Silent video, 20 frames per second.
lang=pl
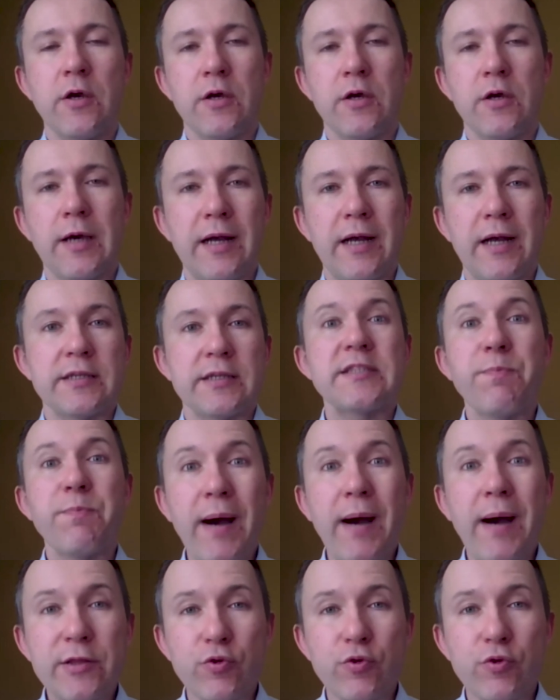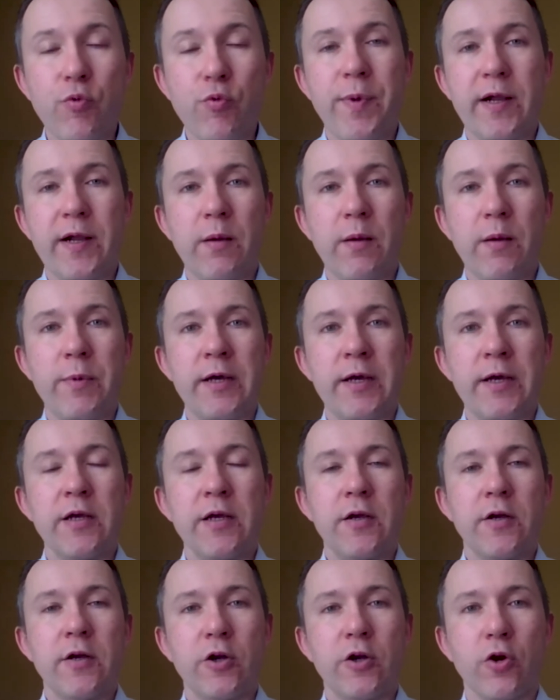e, ale spadku PKB
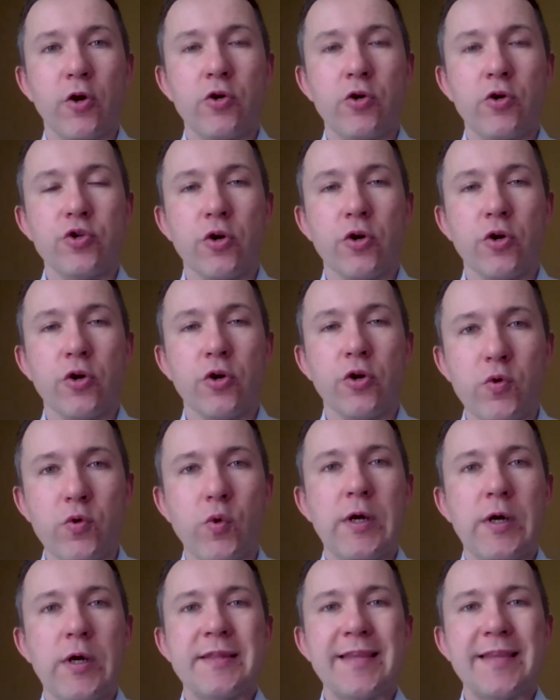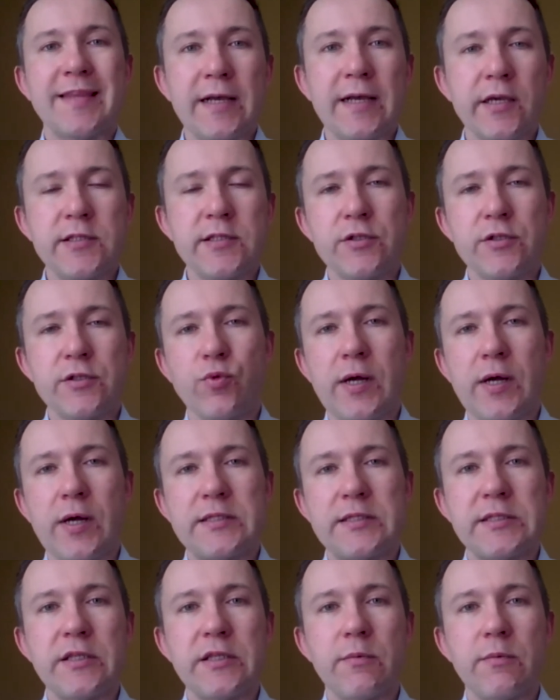rok do roku. Takiej
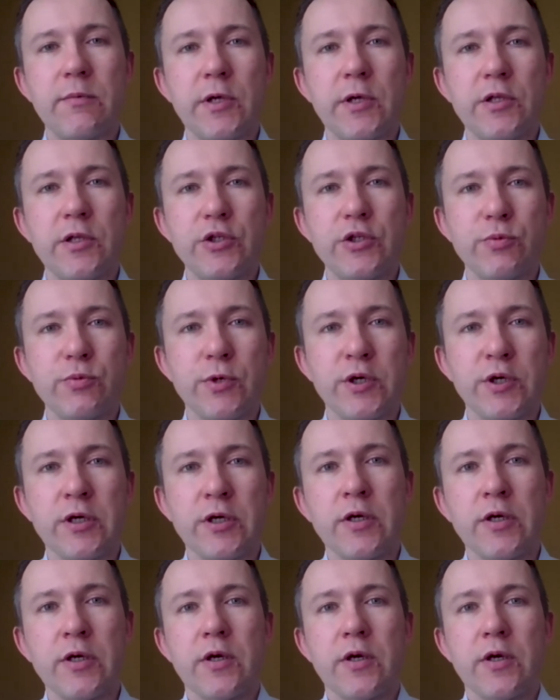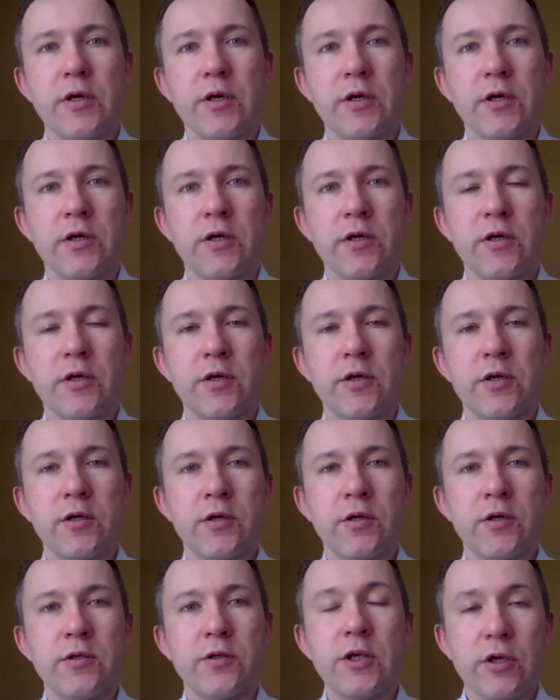sytuacji nie mieliśmy
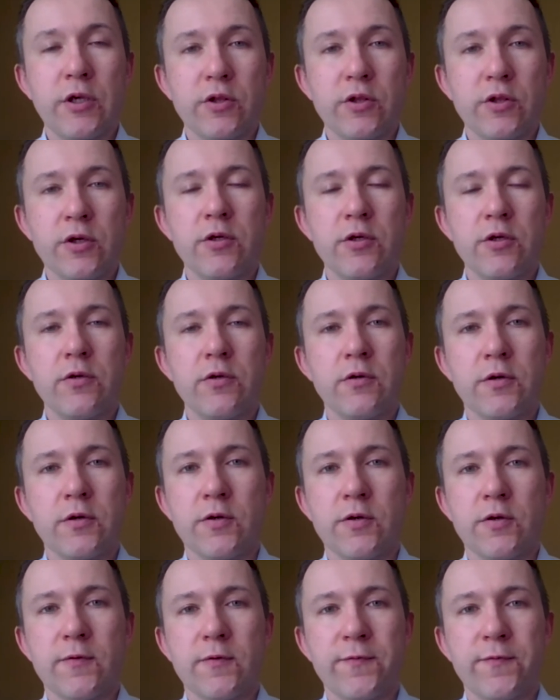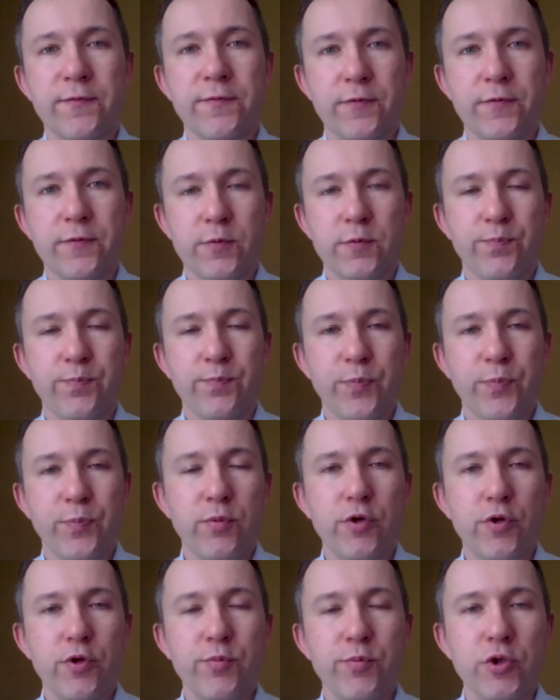e, nigdy e, w,
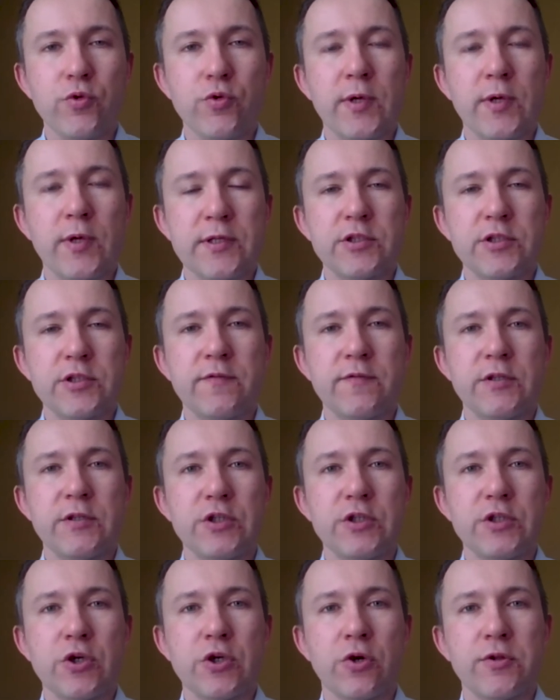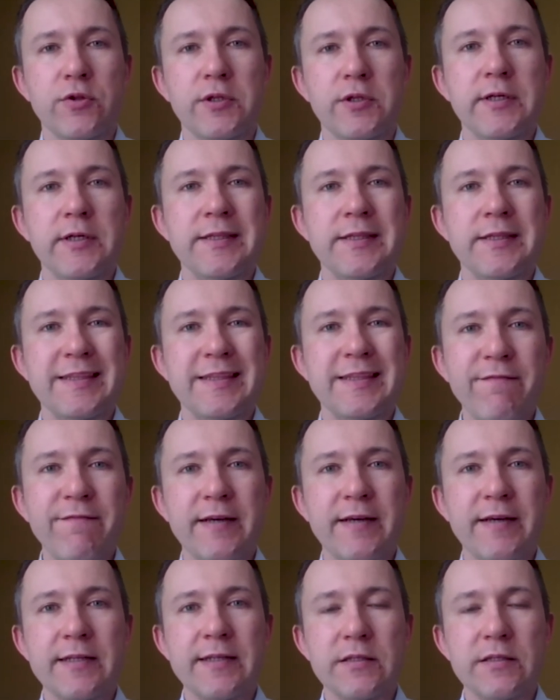no, od początku lat 90.,
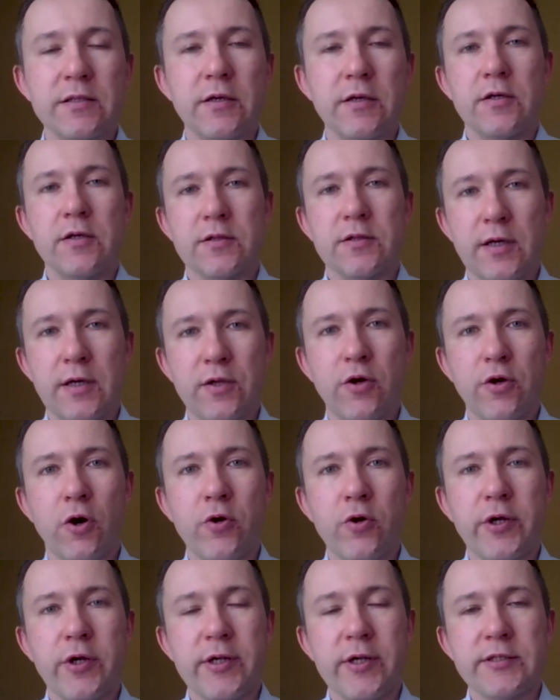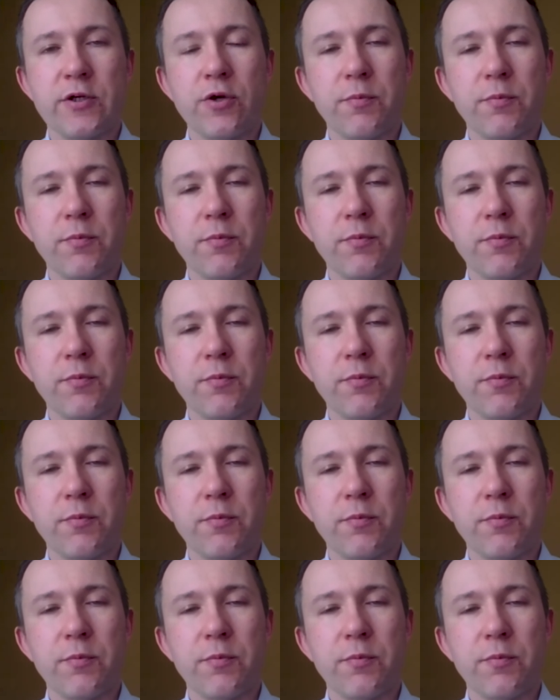nawet ten okres